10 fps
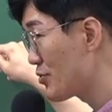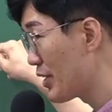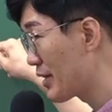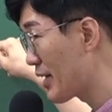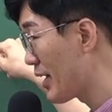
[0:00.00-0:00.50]
수
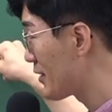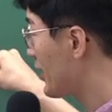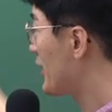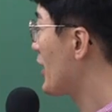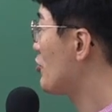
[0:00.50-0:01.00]
있다
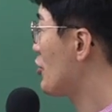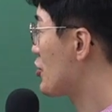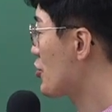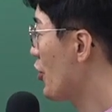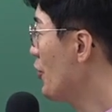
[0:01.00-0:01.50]
이렇게 얘기할 수
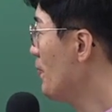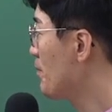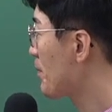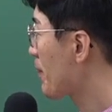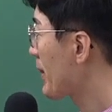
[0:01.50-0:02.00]
있죠.
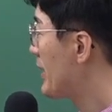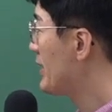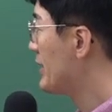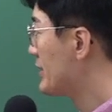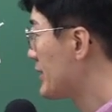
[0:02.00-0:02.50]

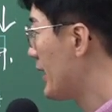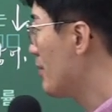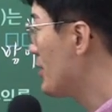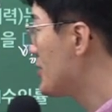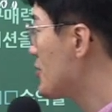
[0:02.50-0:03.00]
자,
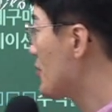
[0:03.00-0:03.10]
레버리지